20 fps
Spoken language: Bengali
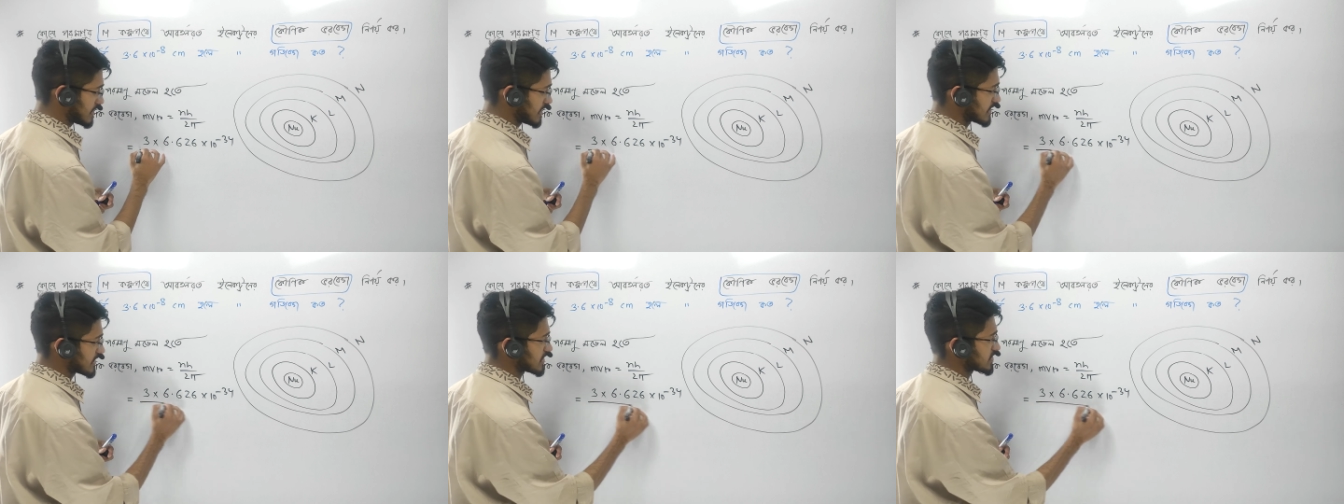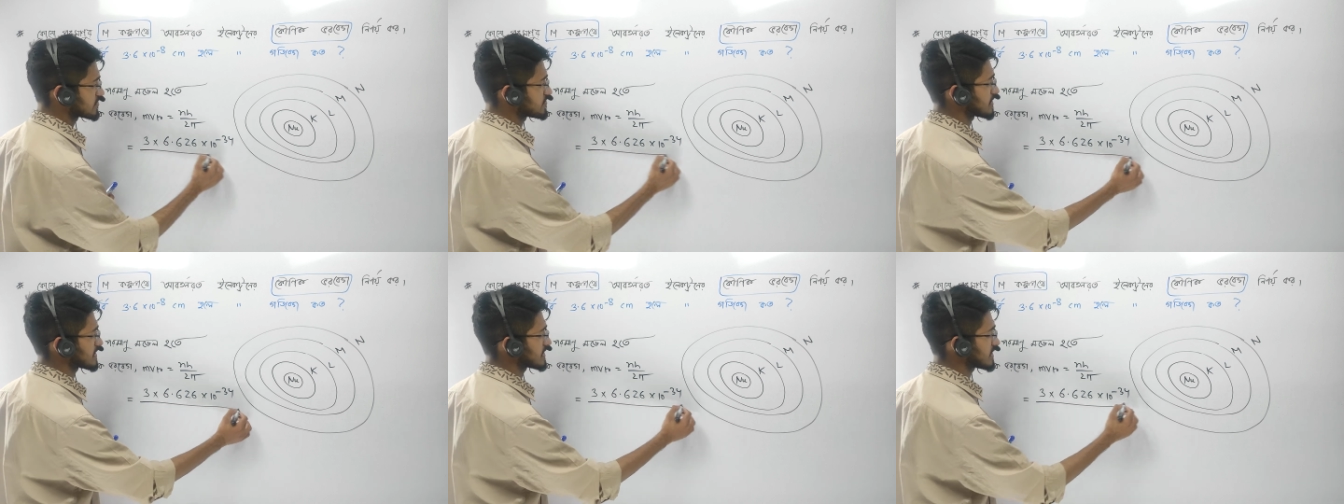এটা
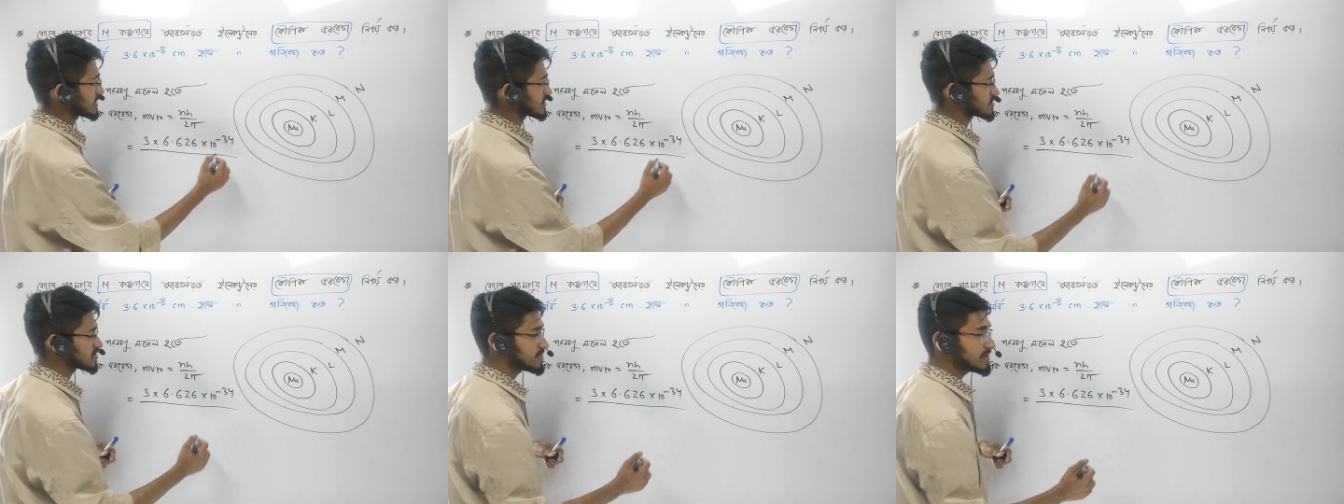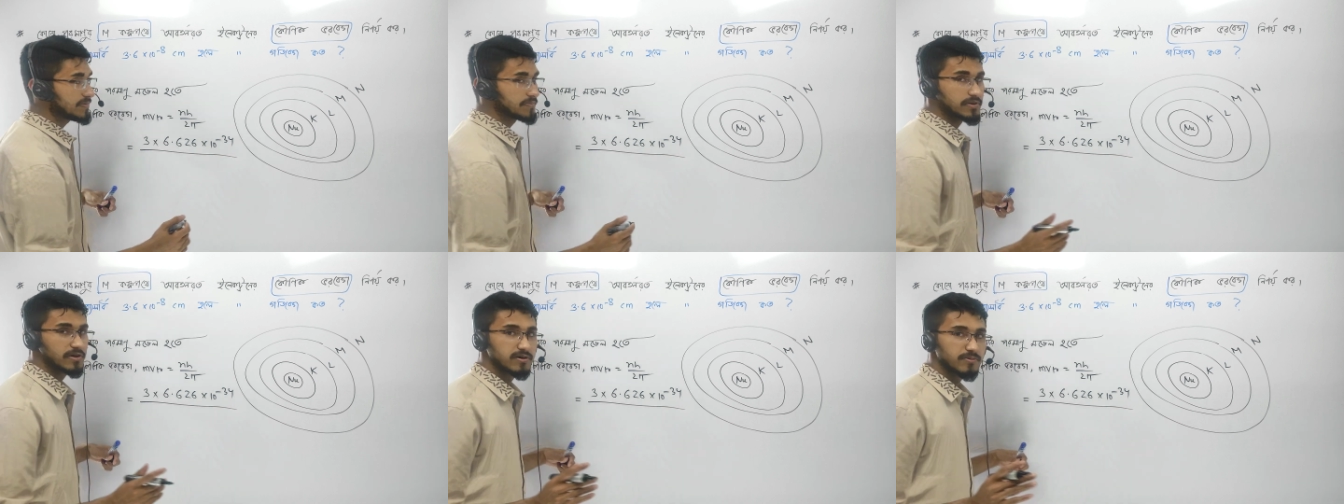একটু মাথায় রাখতে
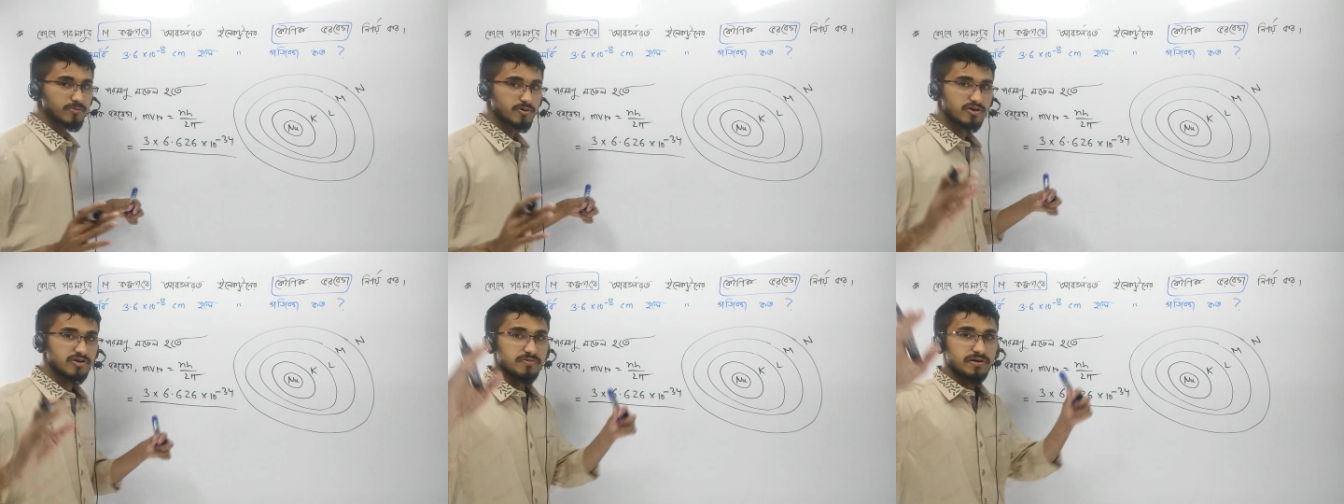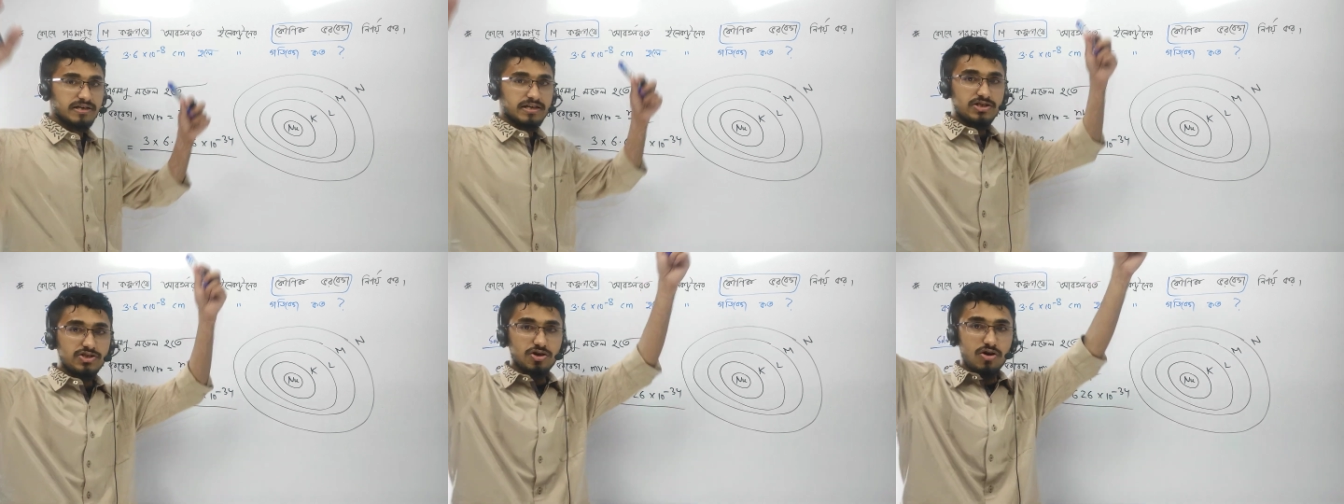হবে প্রথমে
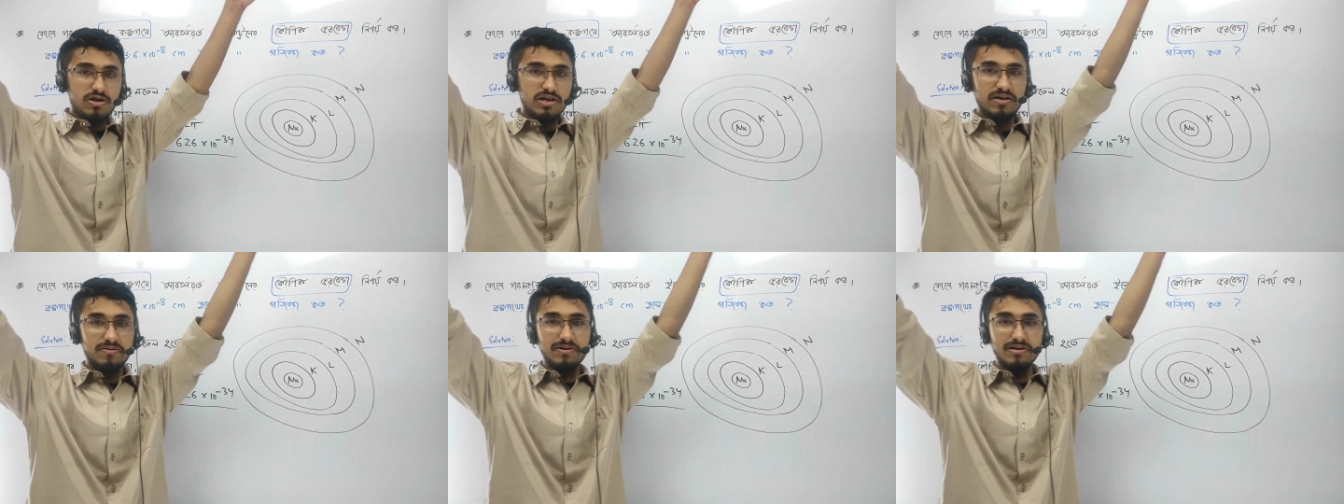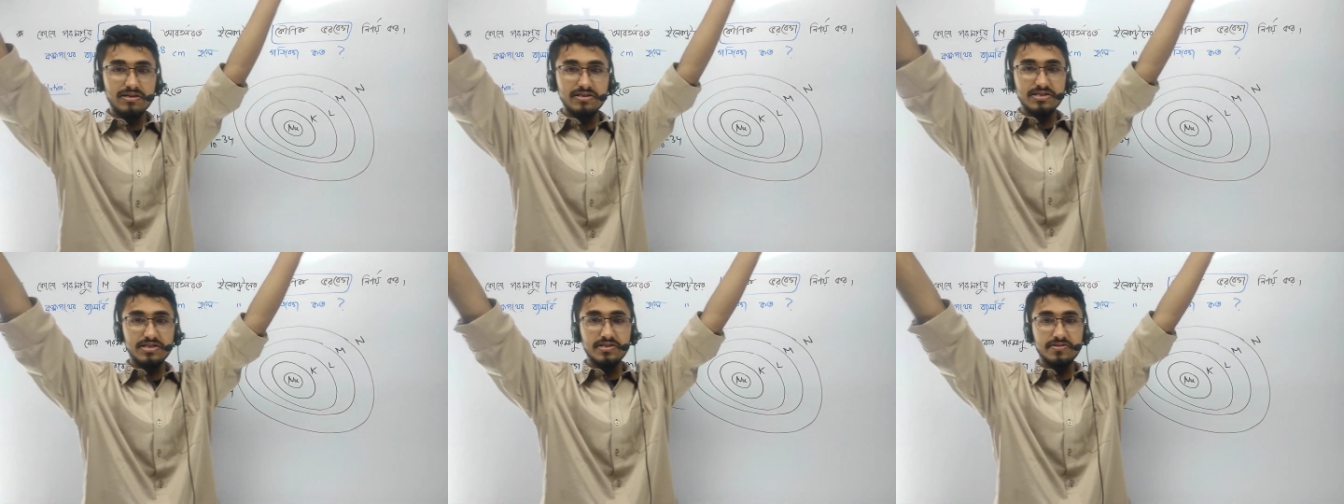একটা ছক্কা
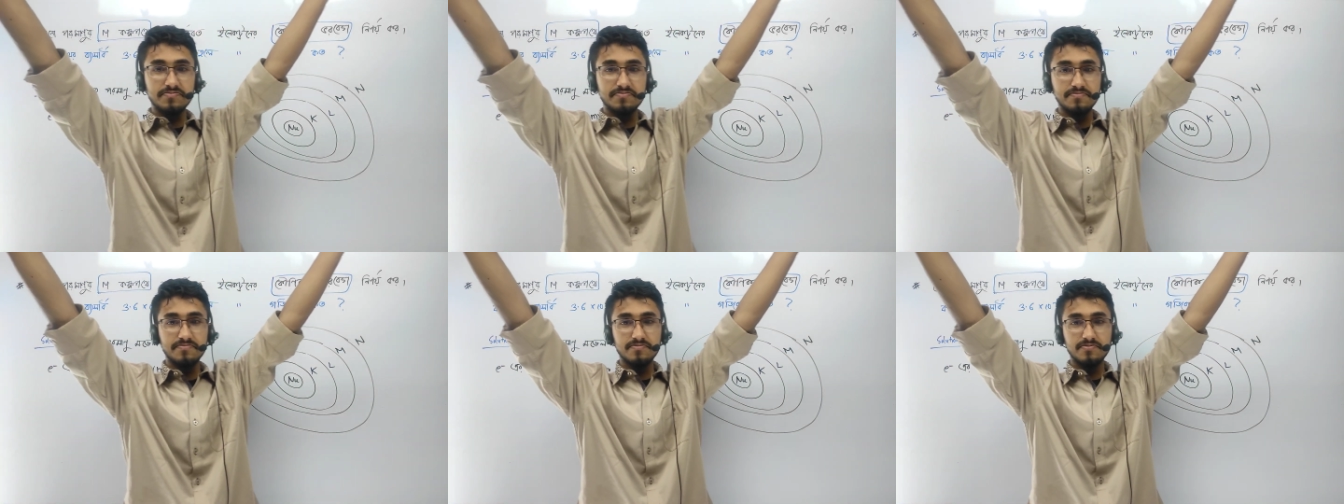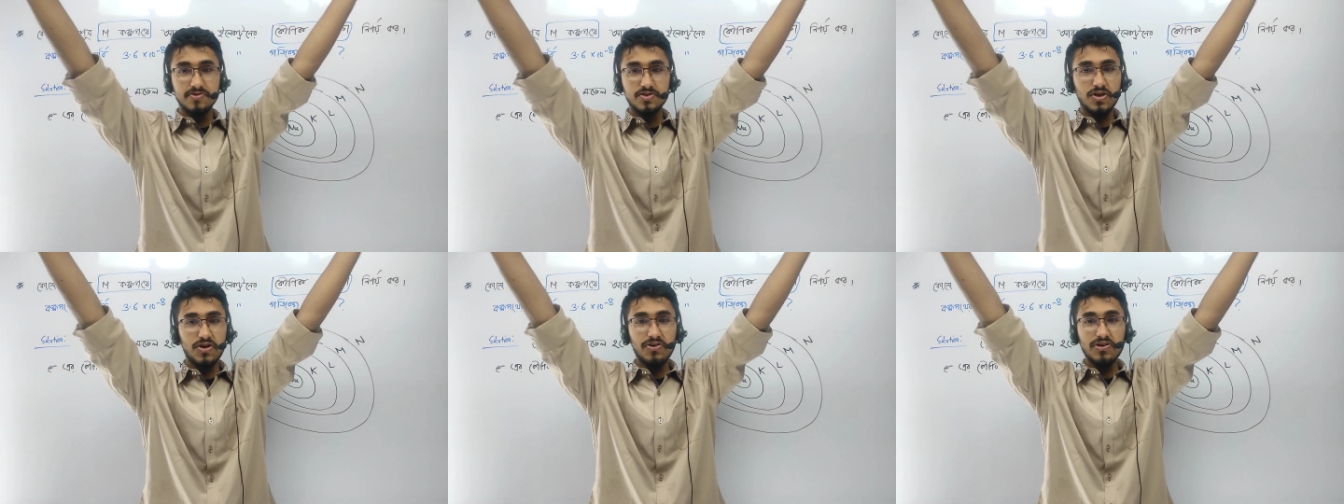মেরেছে
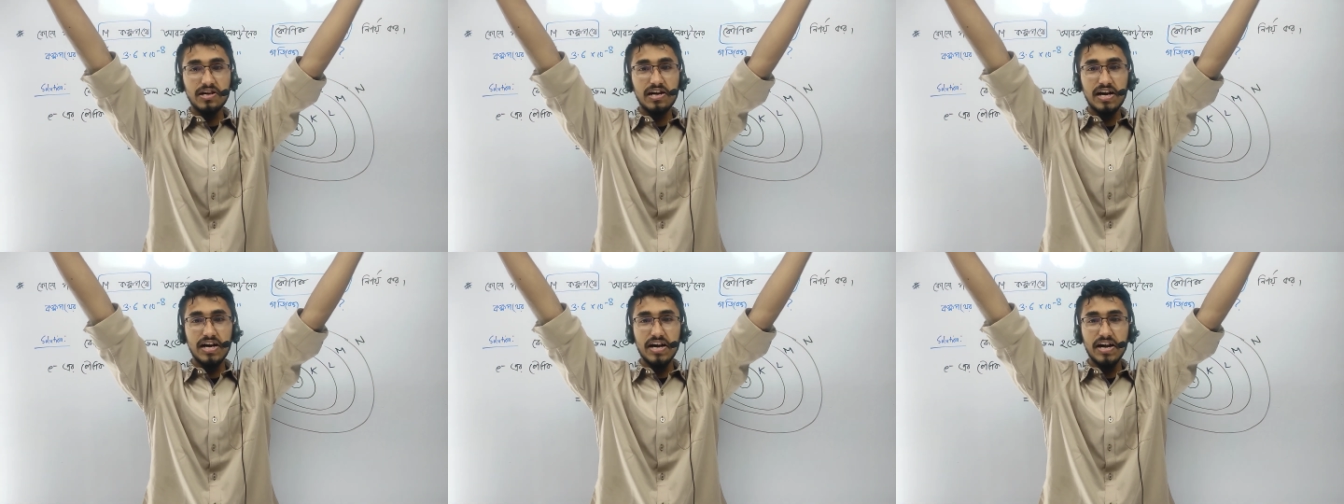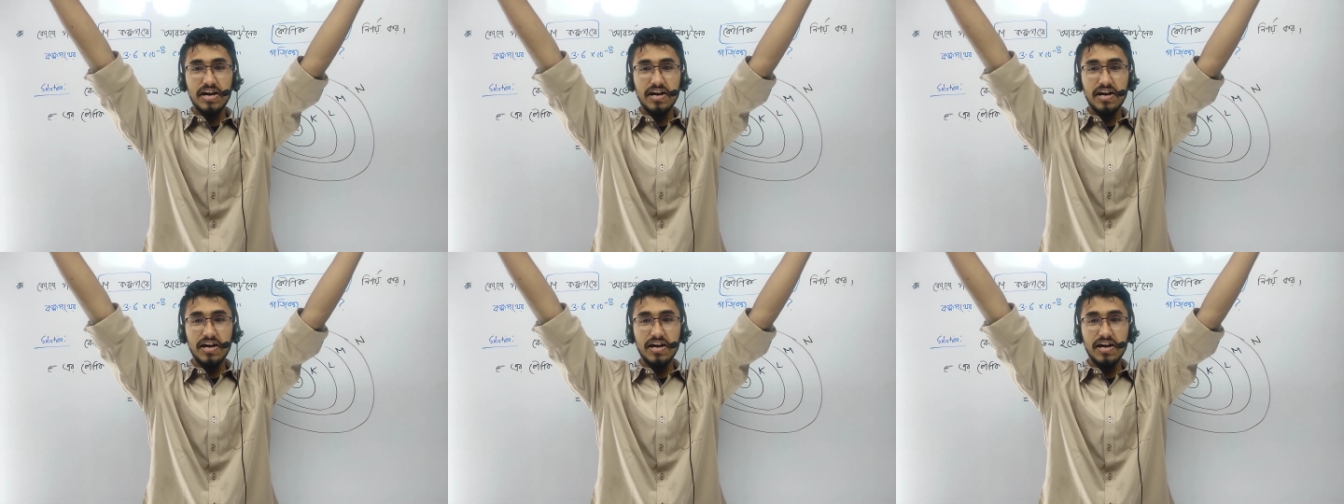ছক্কা